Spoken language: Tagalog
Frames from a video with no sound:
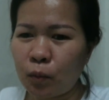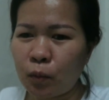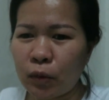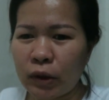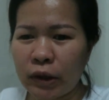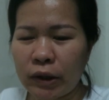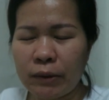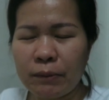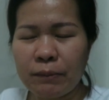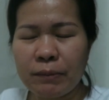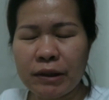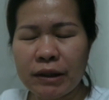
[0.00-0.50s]

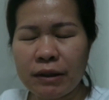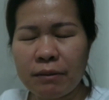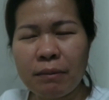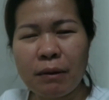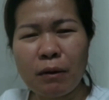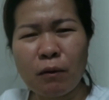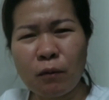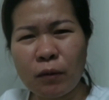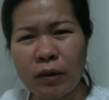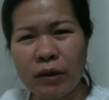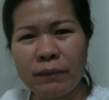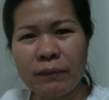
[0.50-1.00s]
worms,
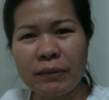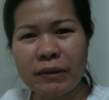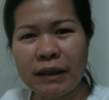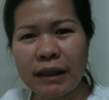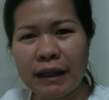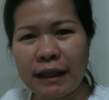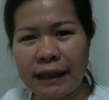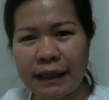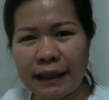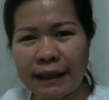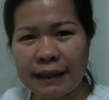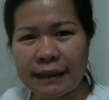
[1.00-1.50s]
ibang worms
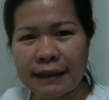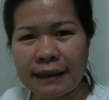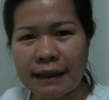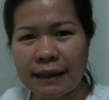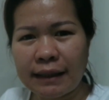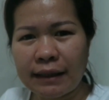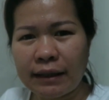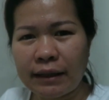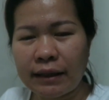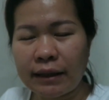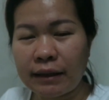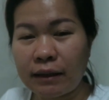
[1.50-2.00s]
na nakita
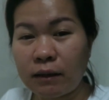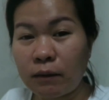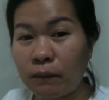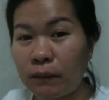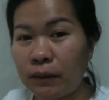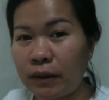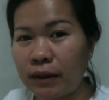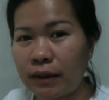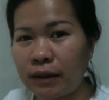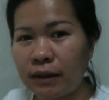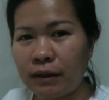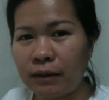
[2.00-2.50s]
sa
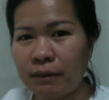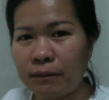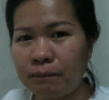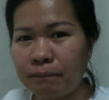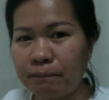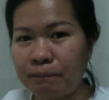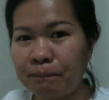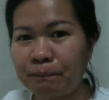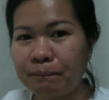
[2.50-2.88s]
katawan niya.